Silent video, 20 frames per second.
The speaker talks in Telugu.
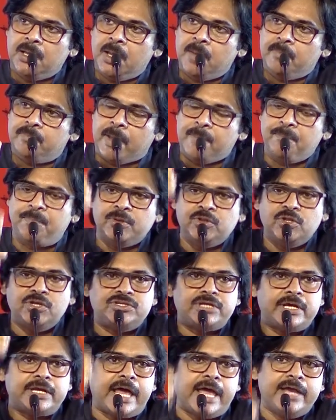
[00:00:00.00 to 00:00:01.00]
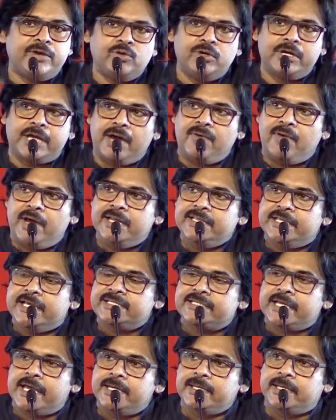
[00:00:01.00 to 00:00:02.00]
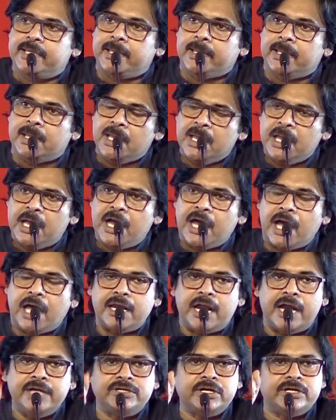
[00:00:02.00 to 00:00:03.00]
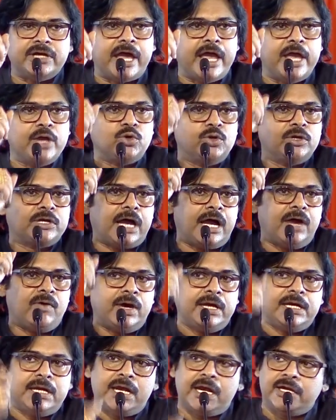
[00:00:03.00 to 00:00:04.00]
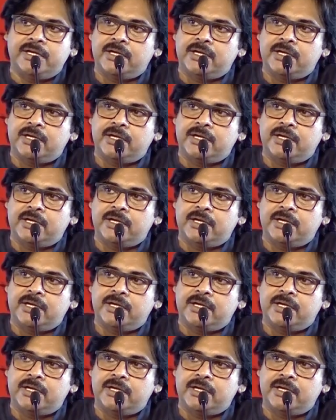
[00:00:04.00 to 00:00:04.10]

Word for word: పెంపొందించే నాయకుడు కావాలి దేశానికి అలాంటి నాయకుడు కావాలి అలాంటి